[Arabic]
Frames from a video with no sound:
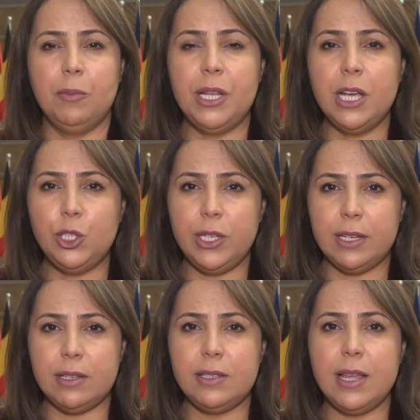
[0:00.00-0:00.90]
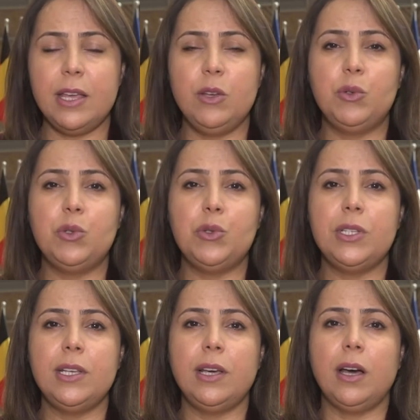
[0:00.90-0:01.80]
من أجل إرساء
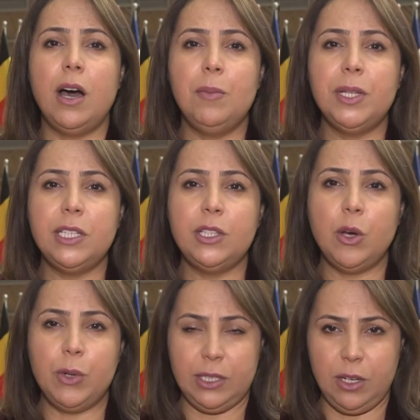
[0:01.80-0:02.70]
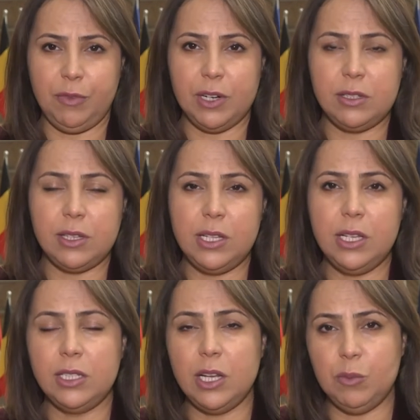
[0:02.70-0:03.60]
أسس إقامة الدولة
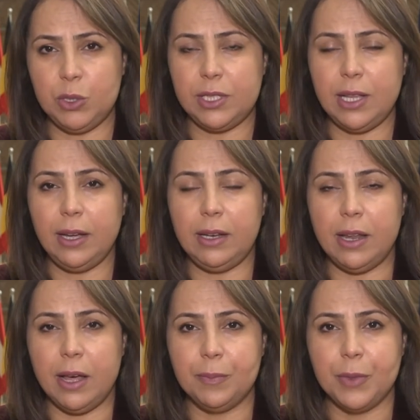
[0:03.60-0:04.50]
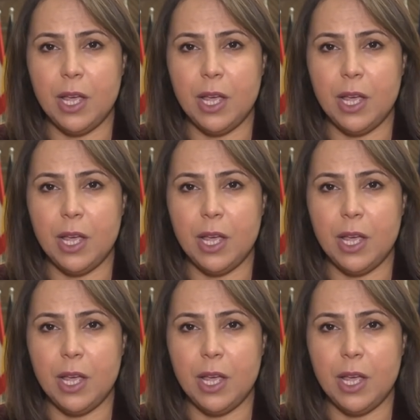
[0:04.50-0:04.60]
الفلسطينية المستقلة